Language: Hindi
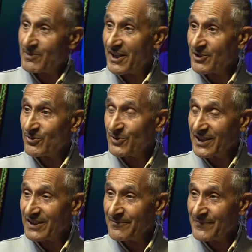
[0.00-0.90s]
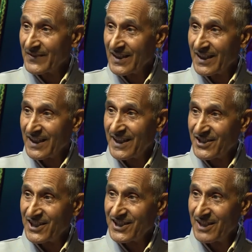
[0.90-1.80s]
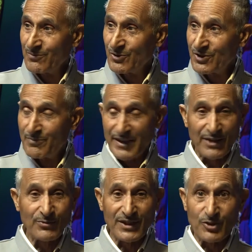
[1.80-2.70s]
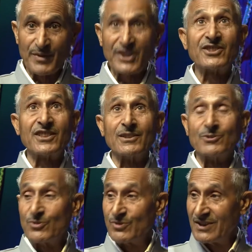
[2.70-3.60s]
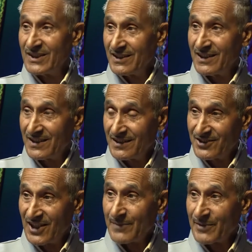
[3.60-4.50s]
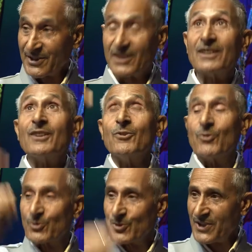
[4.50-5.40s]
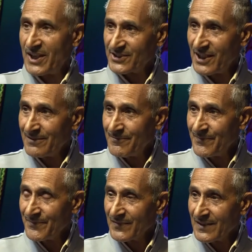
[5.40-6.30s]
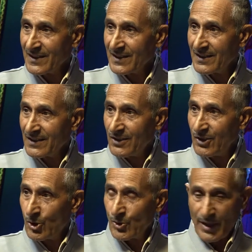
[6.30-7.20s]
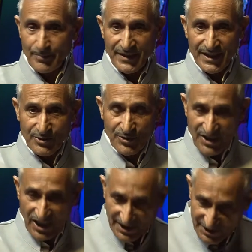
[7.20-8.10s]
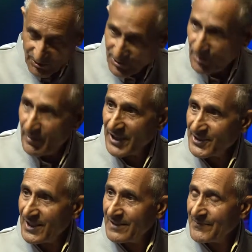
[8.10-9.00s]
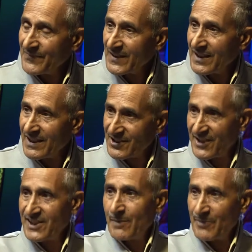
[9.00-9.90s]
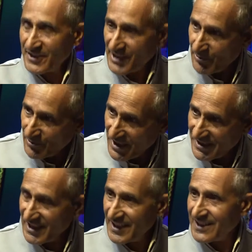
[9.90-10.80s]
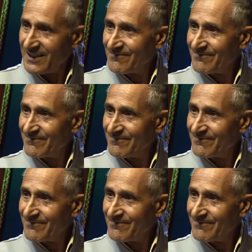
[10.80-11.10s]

बनानी शुरू की कि रस्सी से वो जो मरे हुए जो वृक्ष थे जो जानवर थे उनको टांगता और अपने जो शाल थी उसको बांधता इस तरह अपने तन को ढकने लगी